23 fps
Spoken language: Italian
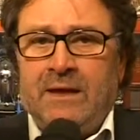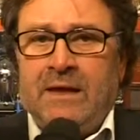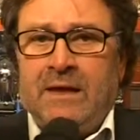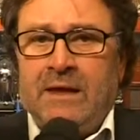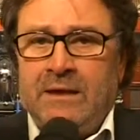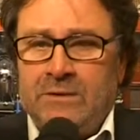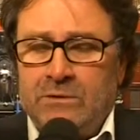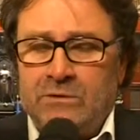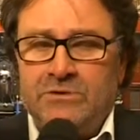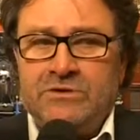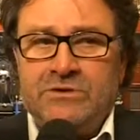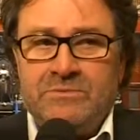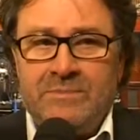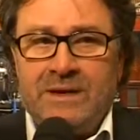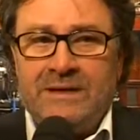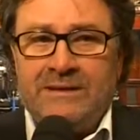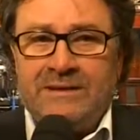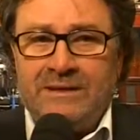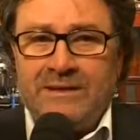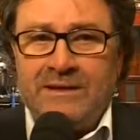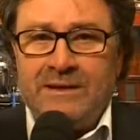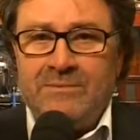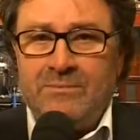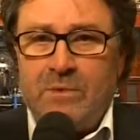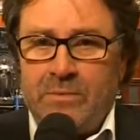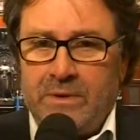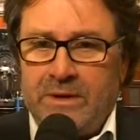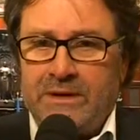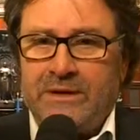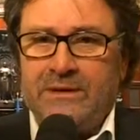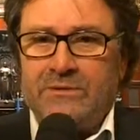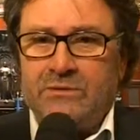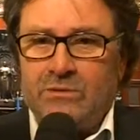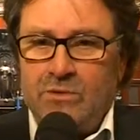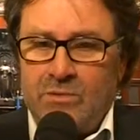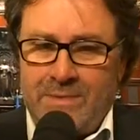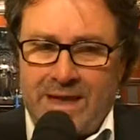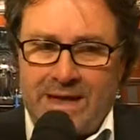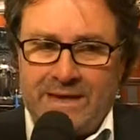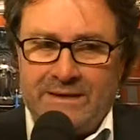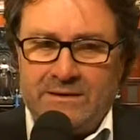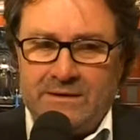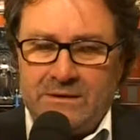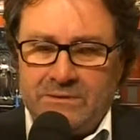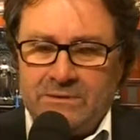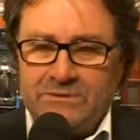e noi ci batteremo perché
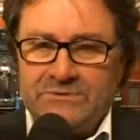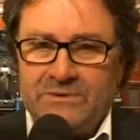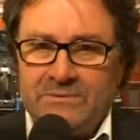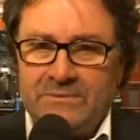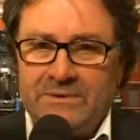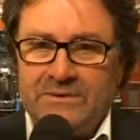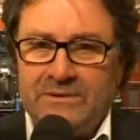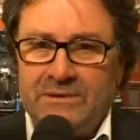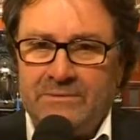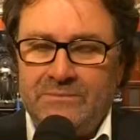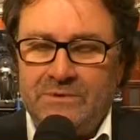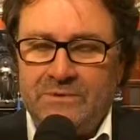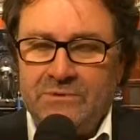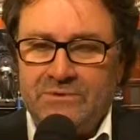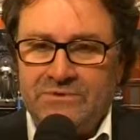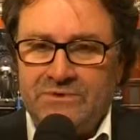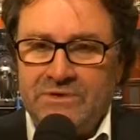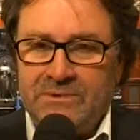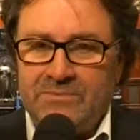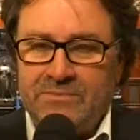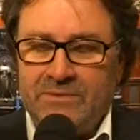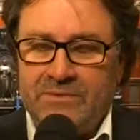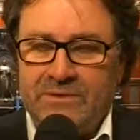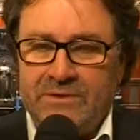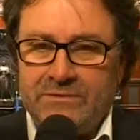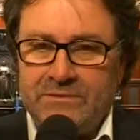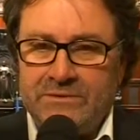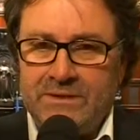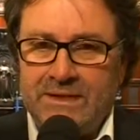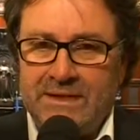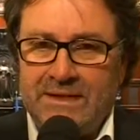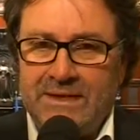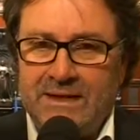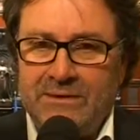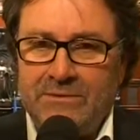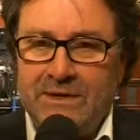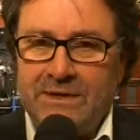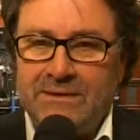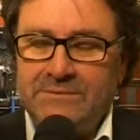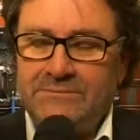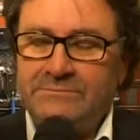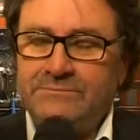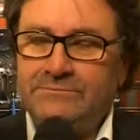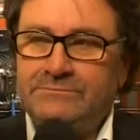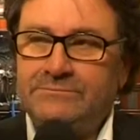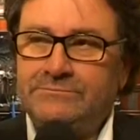domani il nostro emendamento sia approvato
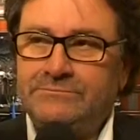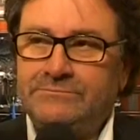dall'Aula.